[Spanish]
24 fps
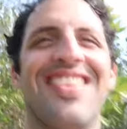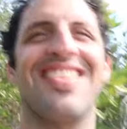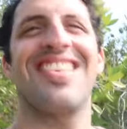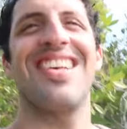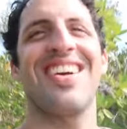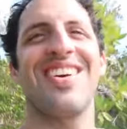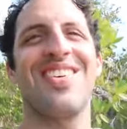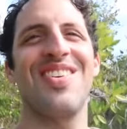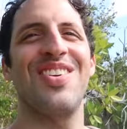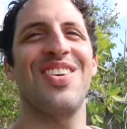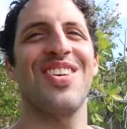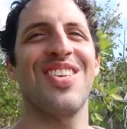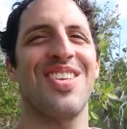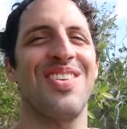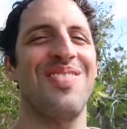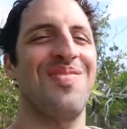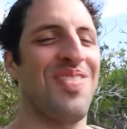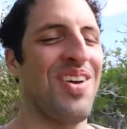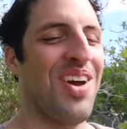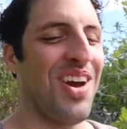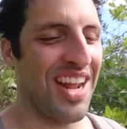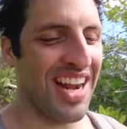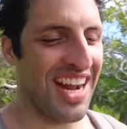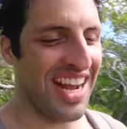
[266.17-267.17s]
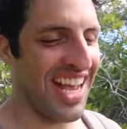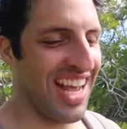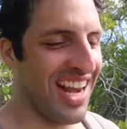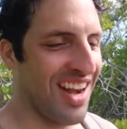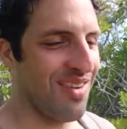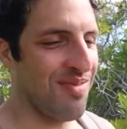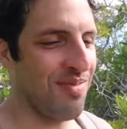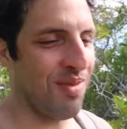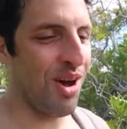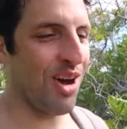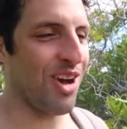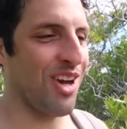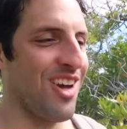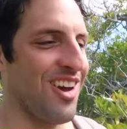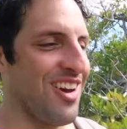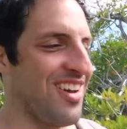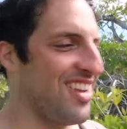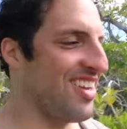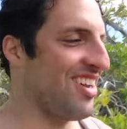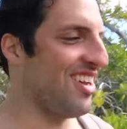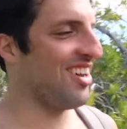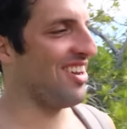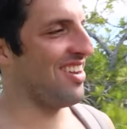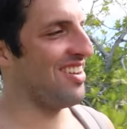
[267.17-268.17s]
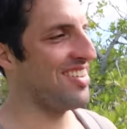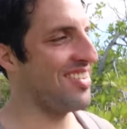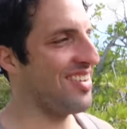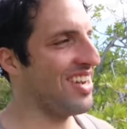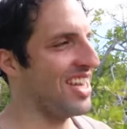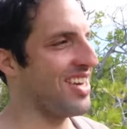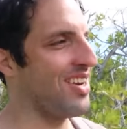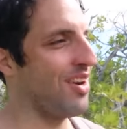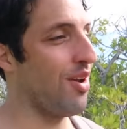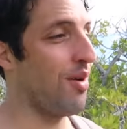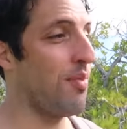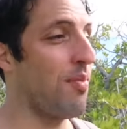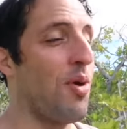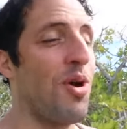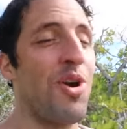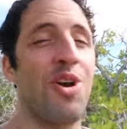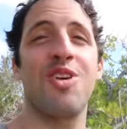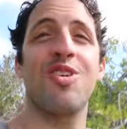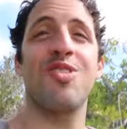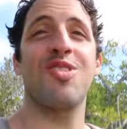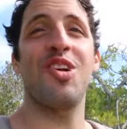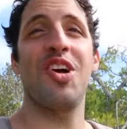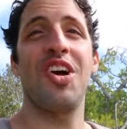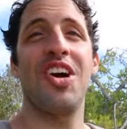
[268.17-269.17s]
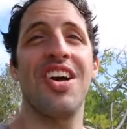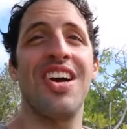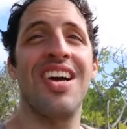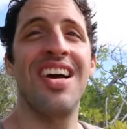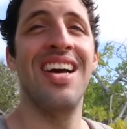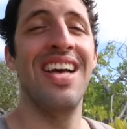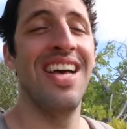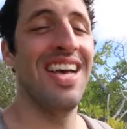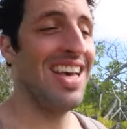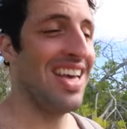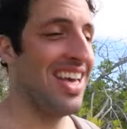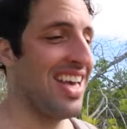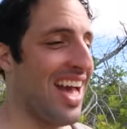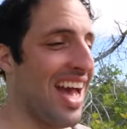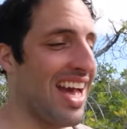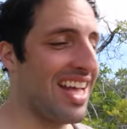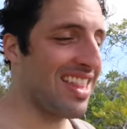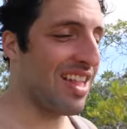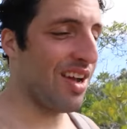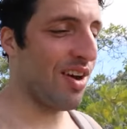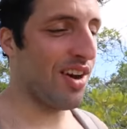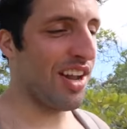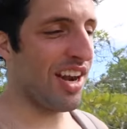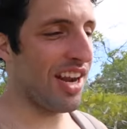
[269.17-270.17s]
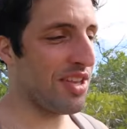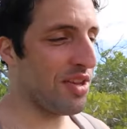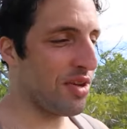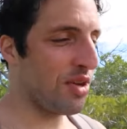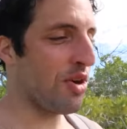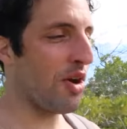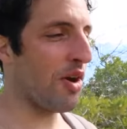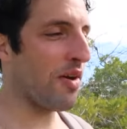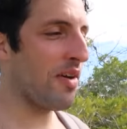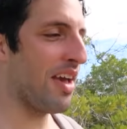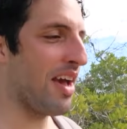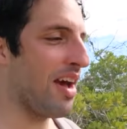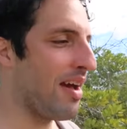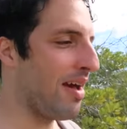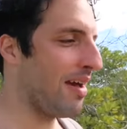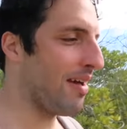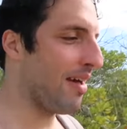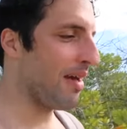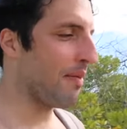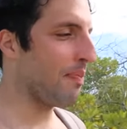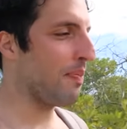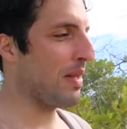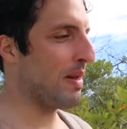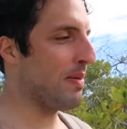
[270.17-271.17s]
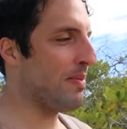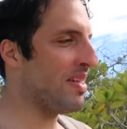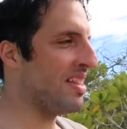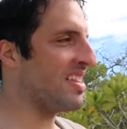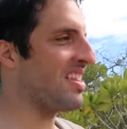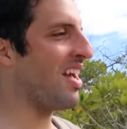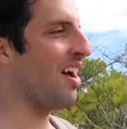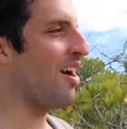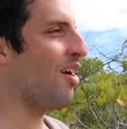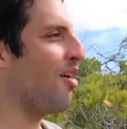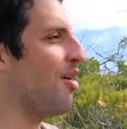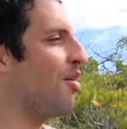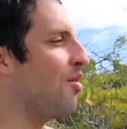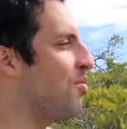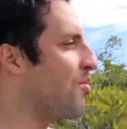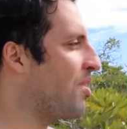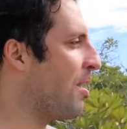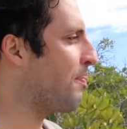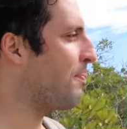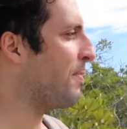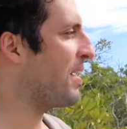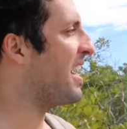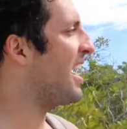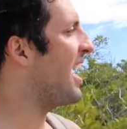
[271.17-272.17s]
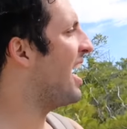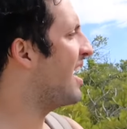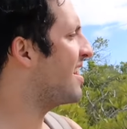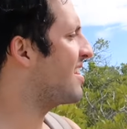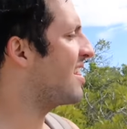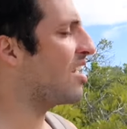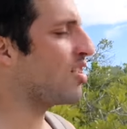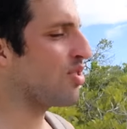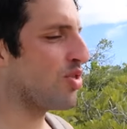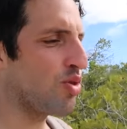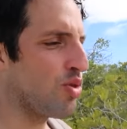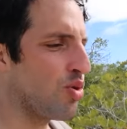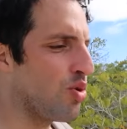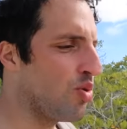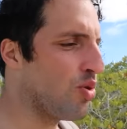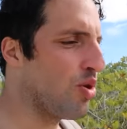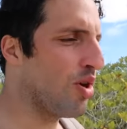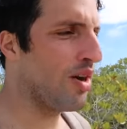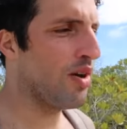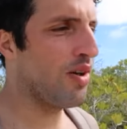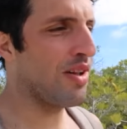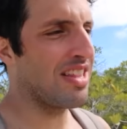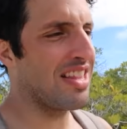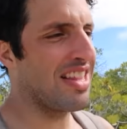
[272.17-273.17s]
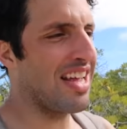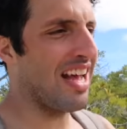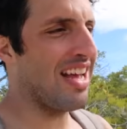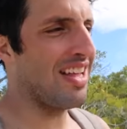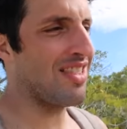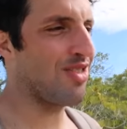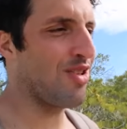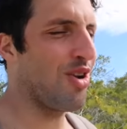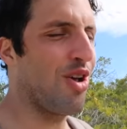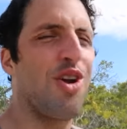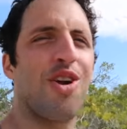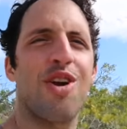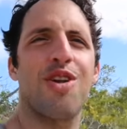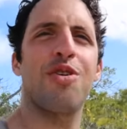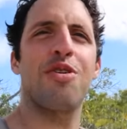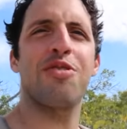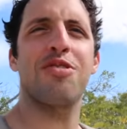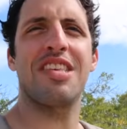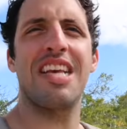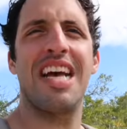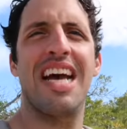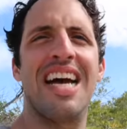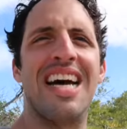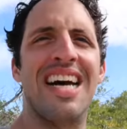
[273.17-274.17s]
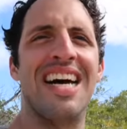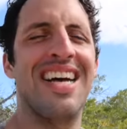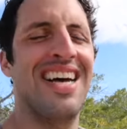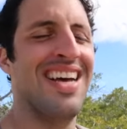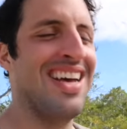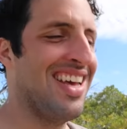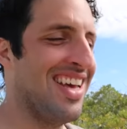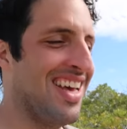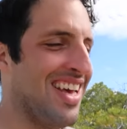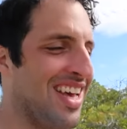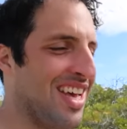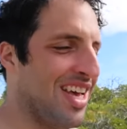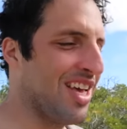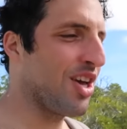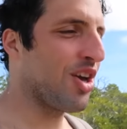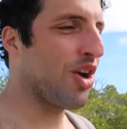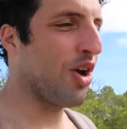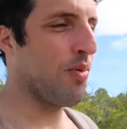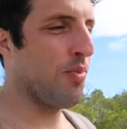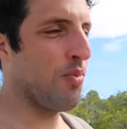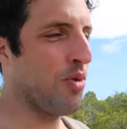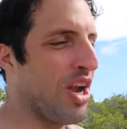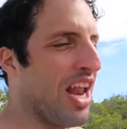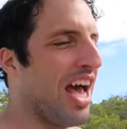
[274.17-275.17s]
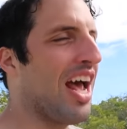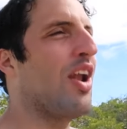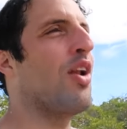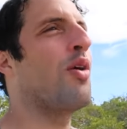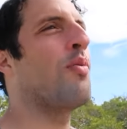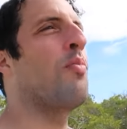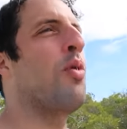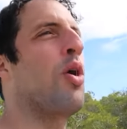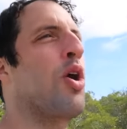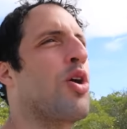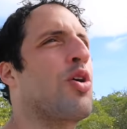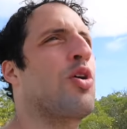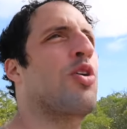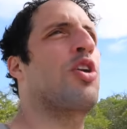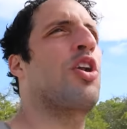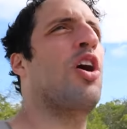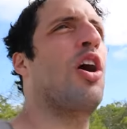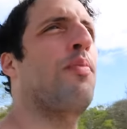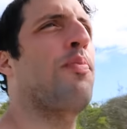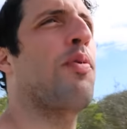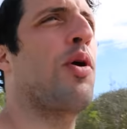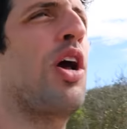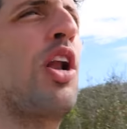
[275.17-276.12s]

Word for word: los zancudos son peores que los moscos, no, bueno, los moscos son. Hasta ahora yo no había experimentado una picada tan dura, tan dolorosa como la de los moscos, no,